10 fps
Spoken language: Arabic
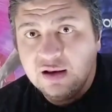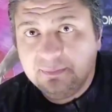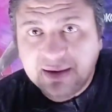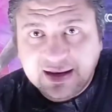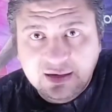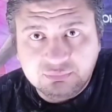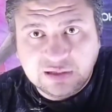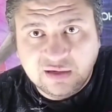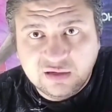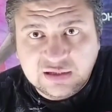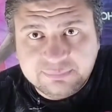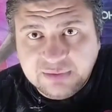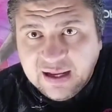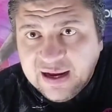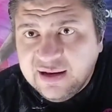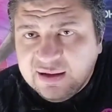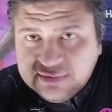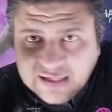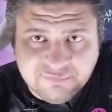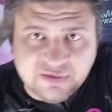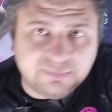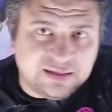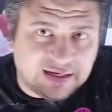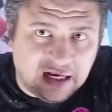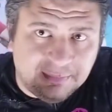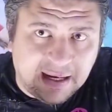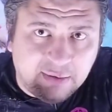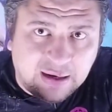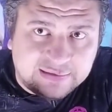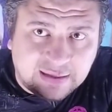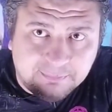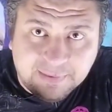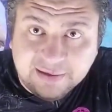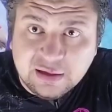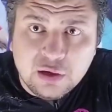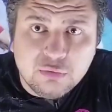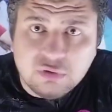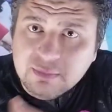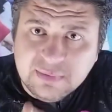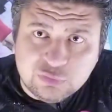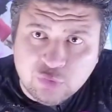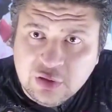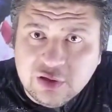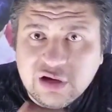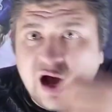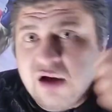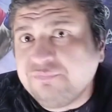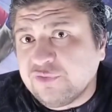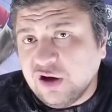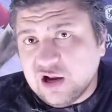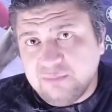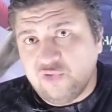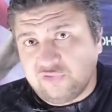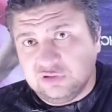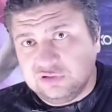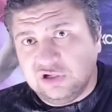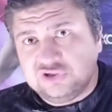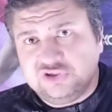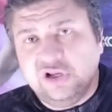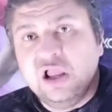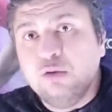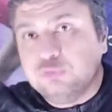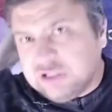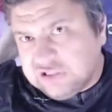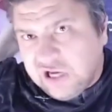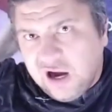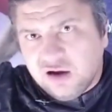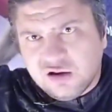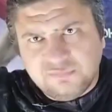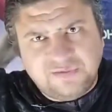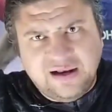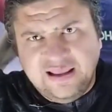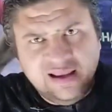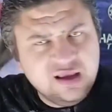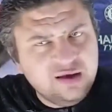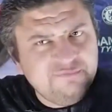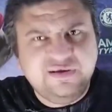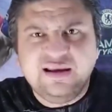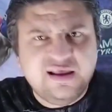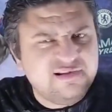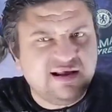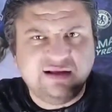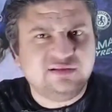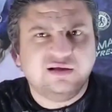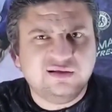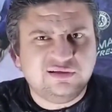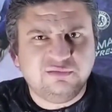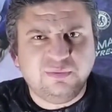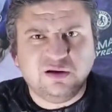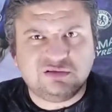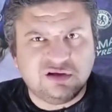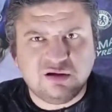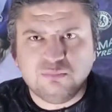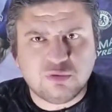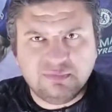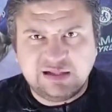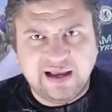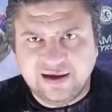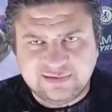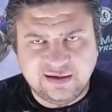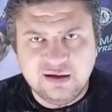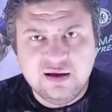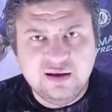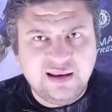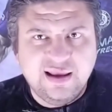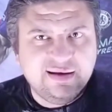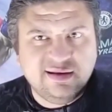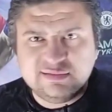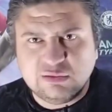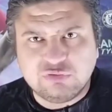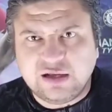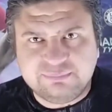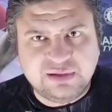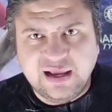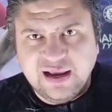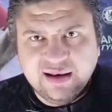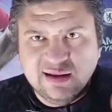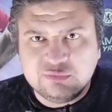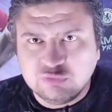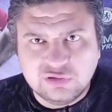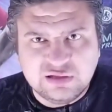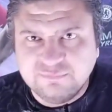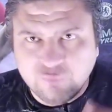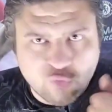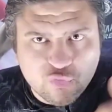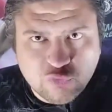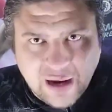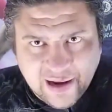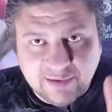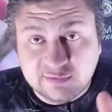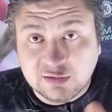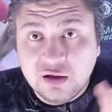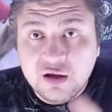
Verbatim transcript: لما اتكلمت على رضا عبد العال انت عارف انك بتتكلم على واحد هبيد ولما تقول لي ان افكاري ما وصلتلكش وتتعجرف عليه في ناس هتقبل التنمر بتاعك ده لان انت ورضا عبد العال انتوا الاثنين في كوز واحد